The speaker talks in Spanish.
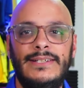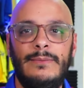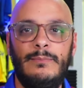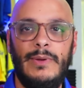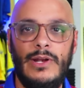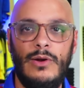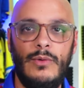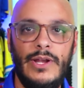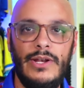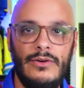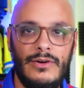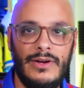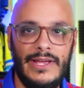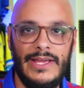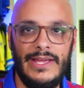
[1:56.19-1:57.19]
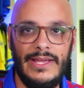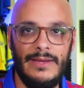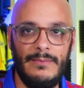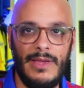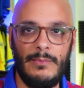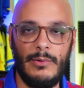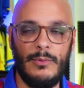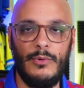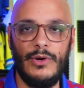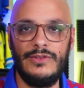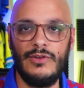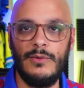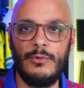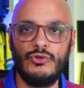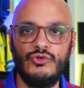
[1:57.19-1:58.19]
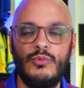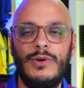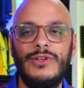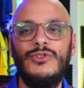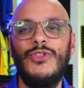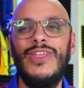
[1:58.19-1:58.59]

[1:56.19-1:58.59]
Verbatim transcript: pero bueno, eh, me he propuesto, por supuesto,